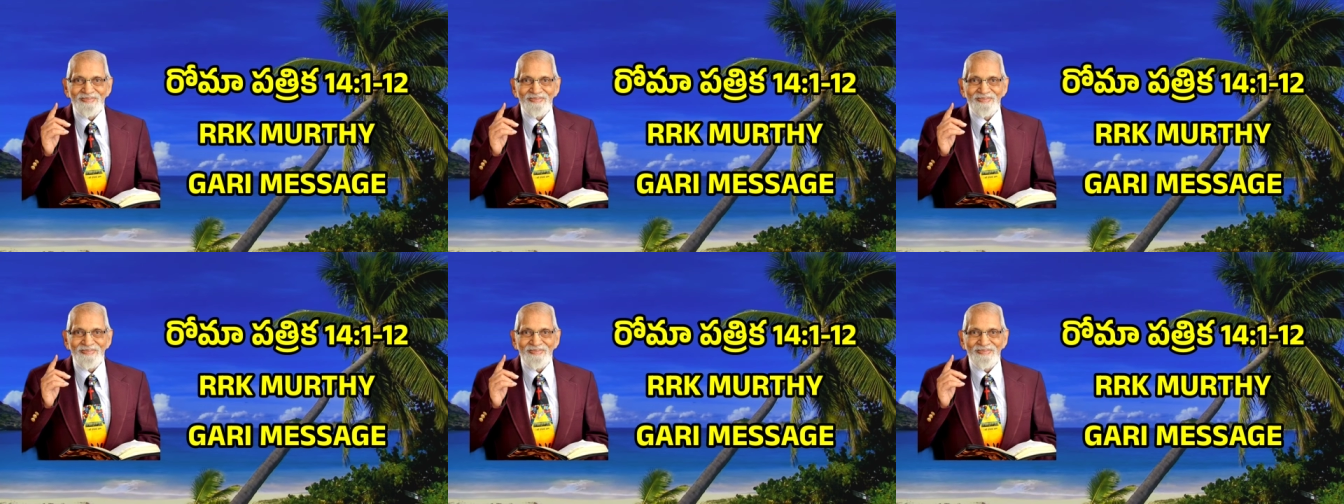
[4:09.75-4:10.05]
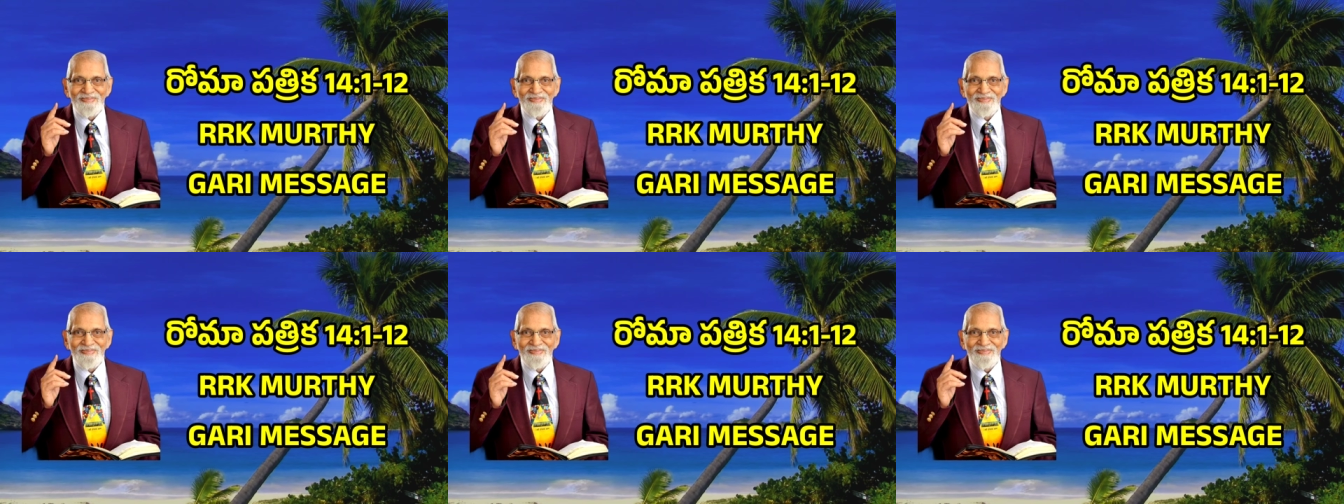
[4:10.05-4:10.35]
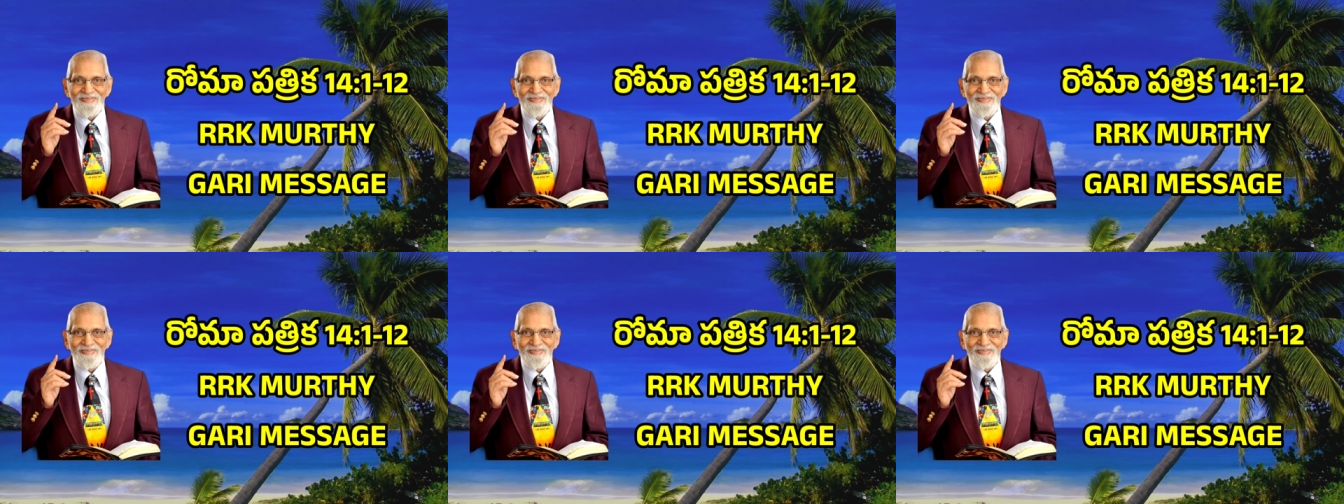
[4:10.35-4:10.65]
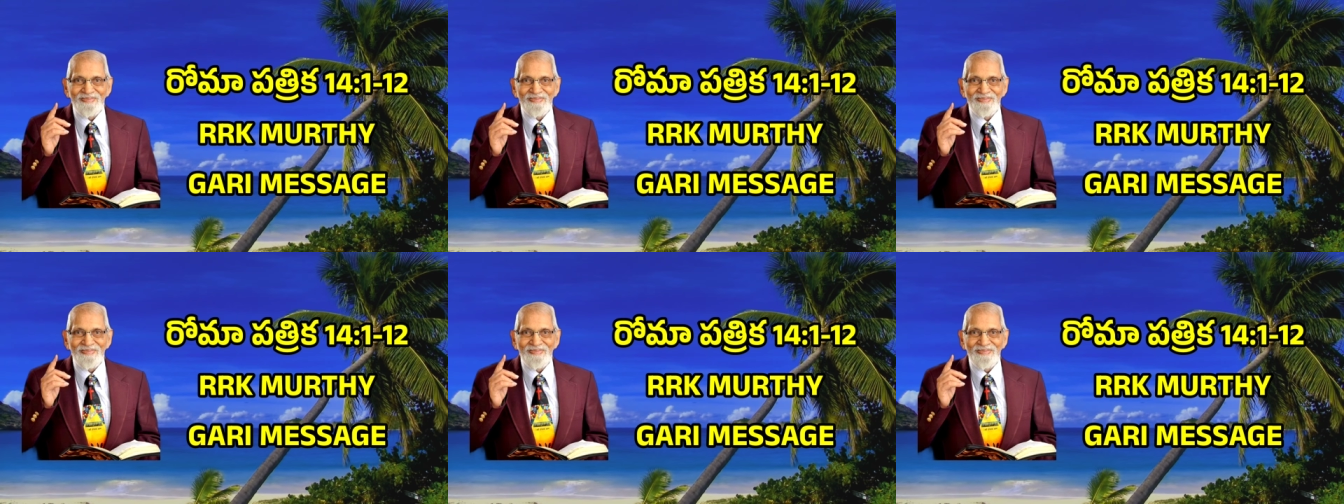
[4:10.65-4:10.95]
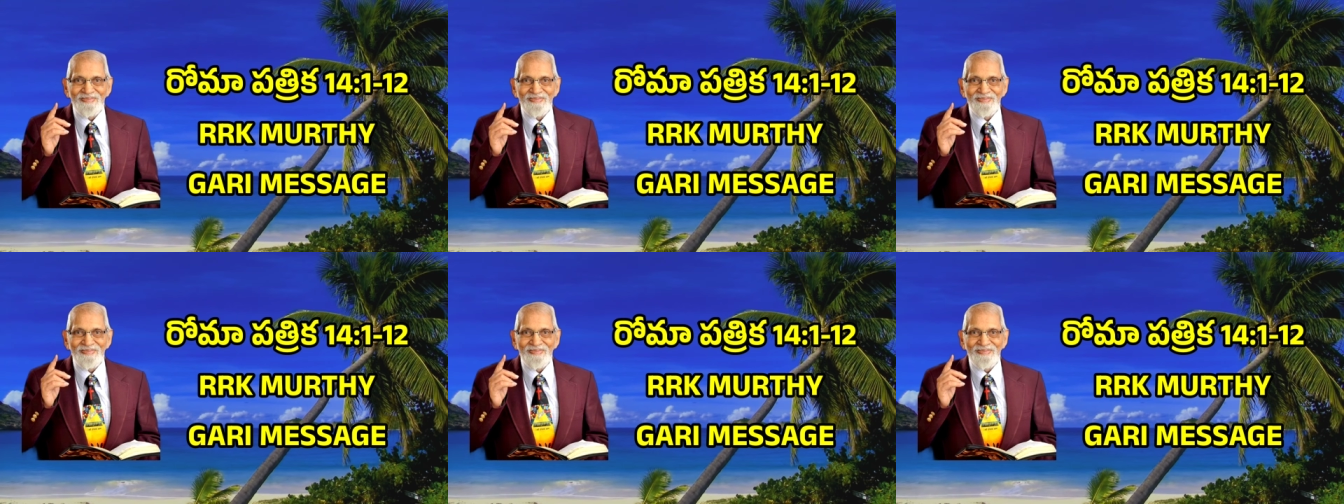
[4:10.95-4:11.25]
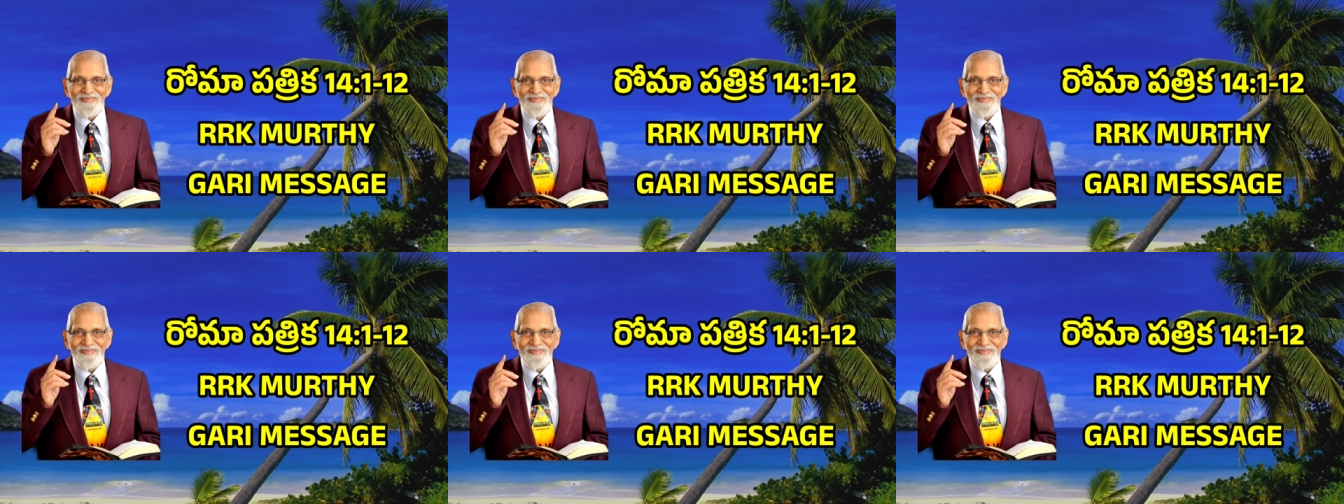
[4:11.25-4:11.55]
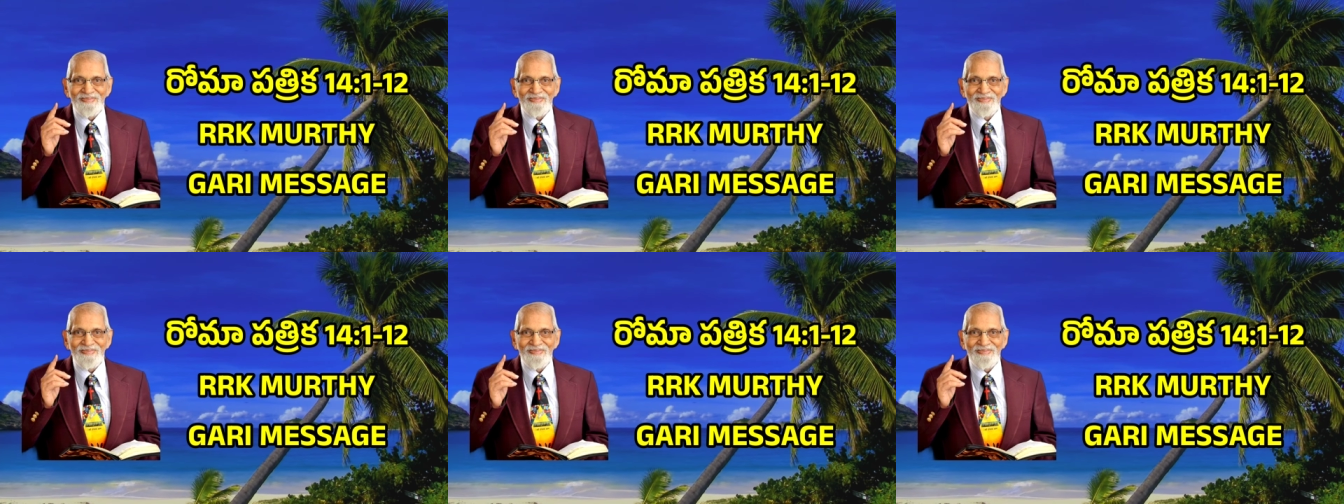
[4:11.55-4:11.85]
సంగతులు వీరు
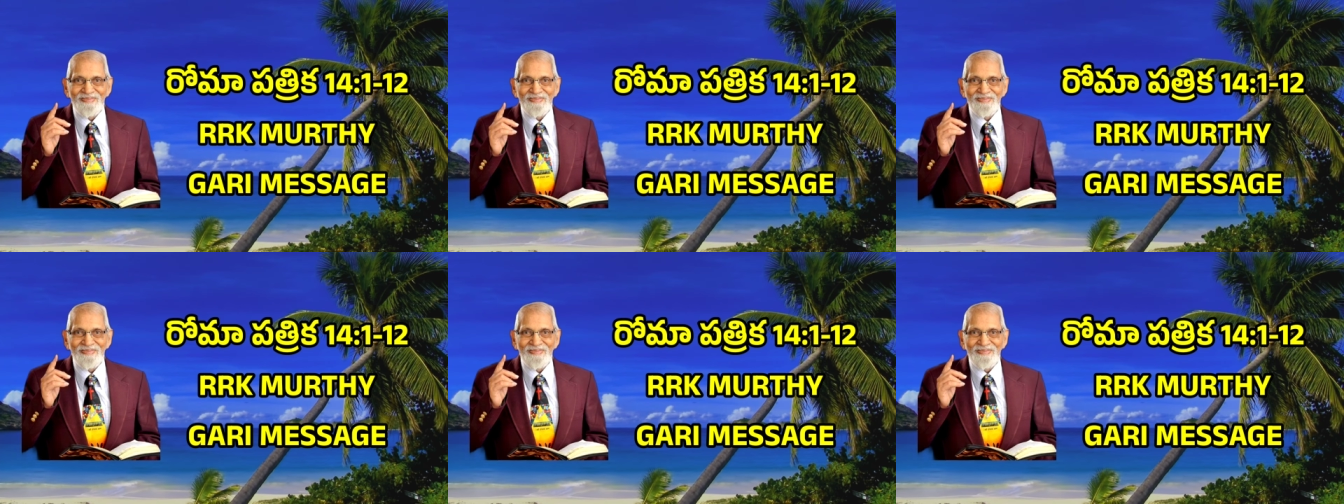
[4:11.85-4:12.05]
మాట్లాడతారు